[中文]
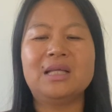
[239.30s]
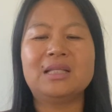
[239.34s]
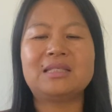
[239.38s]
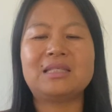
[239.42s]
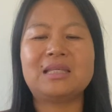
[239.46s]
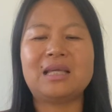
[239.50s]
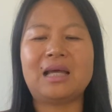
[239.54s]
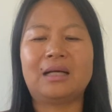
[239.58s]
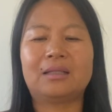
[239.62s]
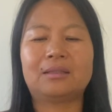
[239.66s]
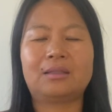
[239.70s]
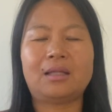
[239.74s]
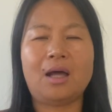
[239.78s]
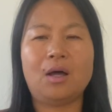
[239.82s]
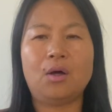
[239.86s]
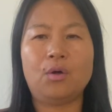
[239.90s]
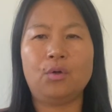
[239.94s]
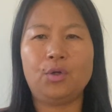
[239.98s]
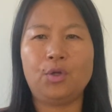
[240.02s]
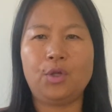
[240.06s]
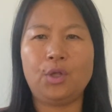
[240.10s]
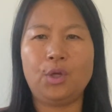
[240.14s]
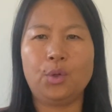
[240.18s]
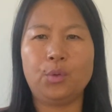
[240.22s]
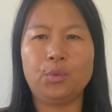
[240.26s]
讲
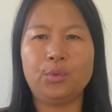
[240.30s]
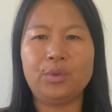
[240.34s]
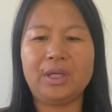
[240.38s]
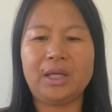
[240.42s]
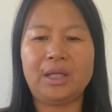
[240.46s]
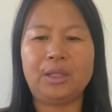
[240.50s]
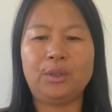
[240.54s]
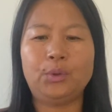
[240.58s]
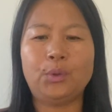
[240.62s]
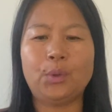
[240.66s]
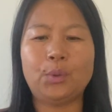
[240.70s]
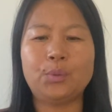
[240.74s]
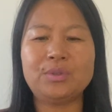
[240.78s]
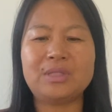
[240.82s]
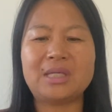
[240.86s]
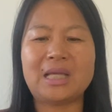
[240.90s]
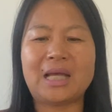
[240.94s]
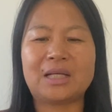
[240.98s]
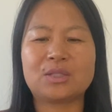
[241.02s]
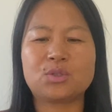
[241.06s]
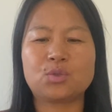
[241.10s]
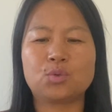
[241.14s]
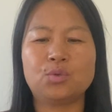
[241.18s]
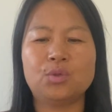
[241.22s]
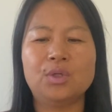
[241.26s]
到刘延东
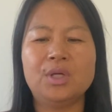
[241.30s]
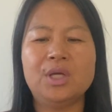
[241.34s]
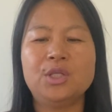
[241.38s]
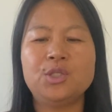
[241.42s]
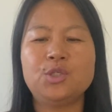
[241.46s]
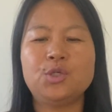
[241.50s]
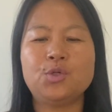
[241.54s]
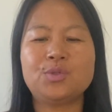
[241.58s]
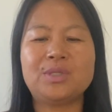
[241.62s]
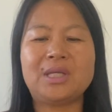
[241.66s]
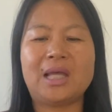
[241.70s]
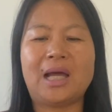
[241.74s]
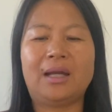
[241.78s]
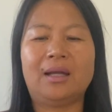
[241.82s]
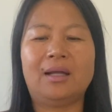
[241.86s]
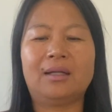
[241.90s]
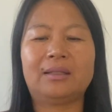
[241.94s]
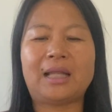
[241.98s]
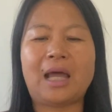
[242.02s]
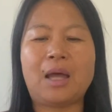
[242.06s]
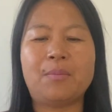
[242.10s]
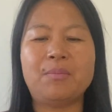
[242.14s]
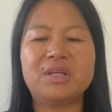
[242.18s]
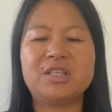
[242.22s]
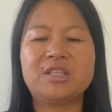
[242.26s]
家族，就讲了
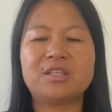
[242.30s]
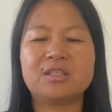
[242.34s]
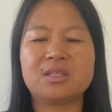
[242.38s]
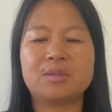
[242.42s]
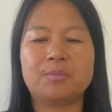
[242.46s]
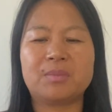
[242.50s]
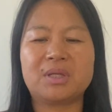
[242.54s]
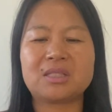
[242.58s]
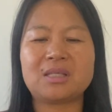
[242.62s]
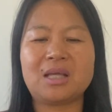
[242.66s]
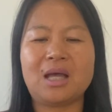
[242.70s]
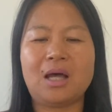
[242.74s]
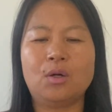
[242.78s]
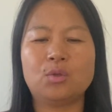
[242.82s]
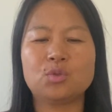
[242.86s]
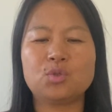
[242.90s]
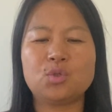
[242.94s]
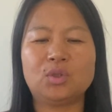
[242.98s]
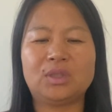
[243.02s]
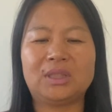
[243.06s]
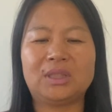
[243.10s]
他们是怎么操作